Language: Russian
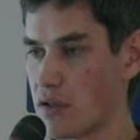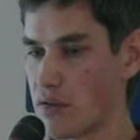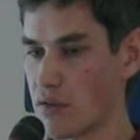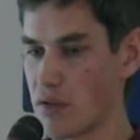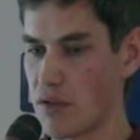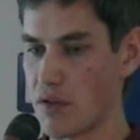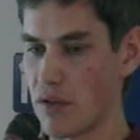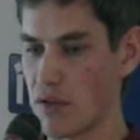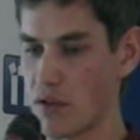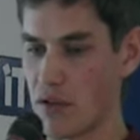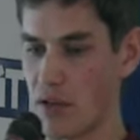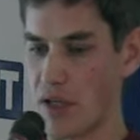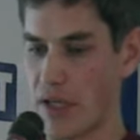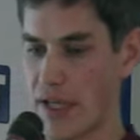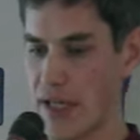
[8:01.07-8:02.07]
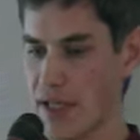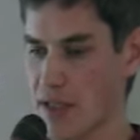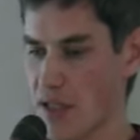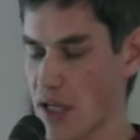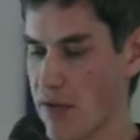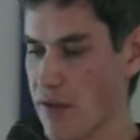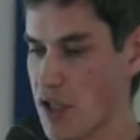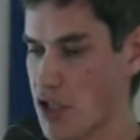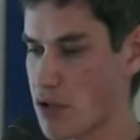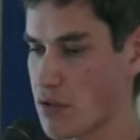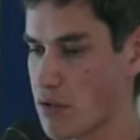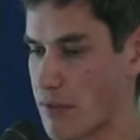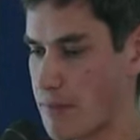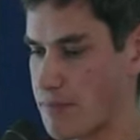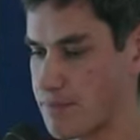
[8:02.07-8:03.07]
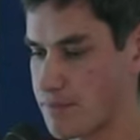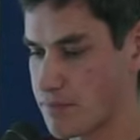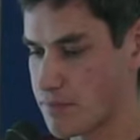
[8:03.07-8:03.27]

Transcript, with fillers: Но а, реальность такова, что